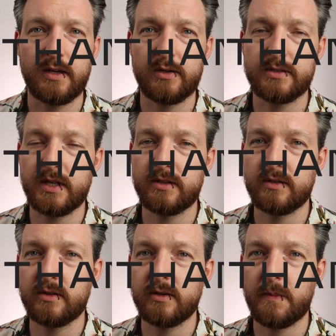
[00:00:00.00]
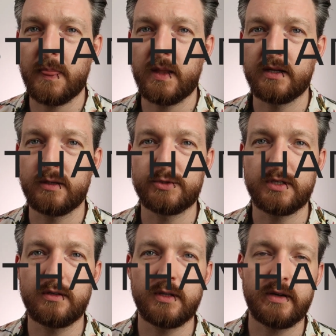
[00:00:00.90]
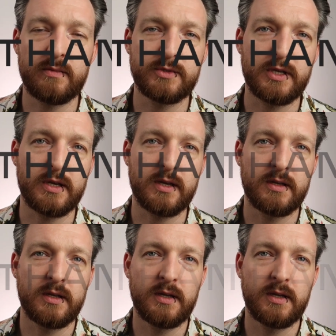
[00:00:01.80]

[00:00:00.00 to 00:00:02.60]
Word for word: Ostatnio przyglądałem się